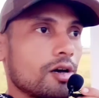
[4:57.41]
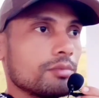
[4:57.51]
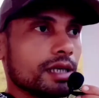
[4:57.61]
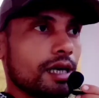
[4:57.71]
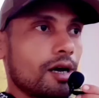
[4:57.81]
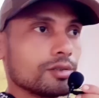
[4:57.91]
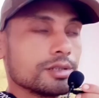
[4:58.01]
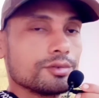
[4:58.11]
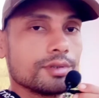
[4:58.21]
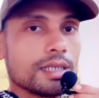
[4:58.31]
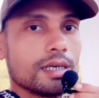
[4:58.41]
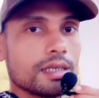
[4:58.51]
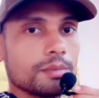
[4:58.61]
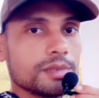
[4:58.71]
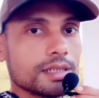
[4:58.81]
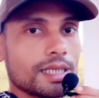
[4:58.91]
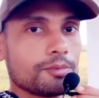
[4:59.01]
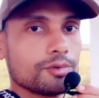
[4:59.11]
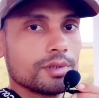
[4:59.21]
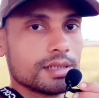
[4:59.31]
और मैं गाँव से जुड़ी हर अपडेट
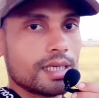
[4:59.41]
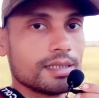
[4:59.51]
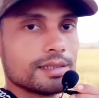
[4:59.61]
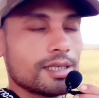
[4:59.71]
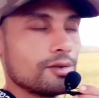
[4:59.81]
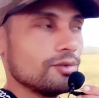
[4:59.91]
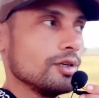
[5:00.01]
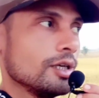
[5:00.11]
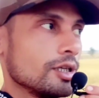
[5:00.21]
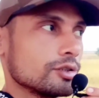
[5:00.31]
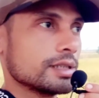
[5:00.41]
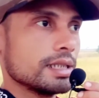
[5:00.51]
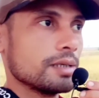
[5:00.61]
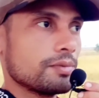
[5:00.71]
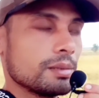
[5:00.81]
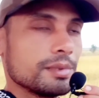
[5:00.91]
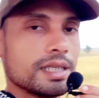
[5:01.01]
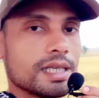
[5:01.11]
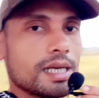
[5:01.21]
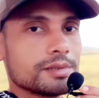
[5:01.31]
आपको देता रहता हूँ तो चलिए फिर
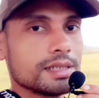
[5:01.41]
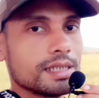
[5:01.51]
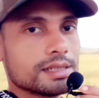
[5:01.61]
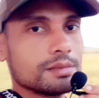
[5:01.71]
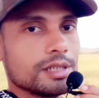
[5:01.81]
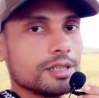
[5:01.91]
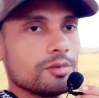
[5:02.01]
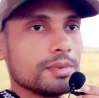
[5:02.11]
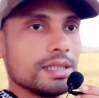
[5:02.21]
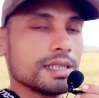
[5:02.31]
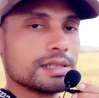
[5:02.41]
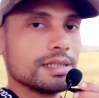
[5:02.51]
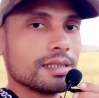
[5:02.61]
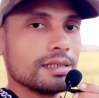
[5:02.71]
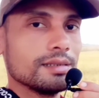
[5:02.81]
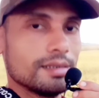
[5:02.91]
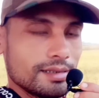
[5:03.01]
मिलेंगे आपसे नेक्स्ट वीडियो में नेक्स्ट जगह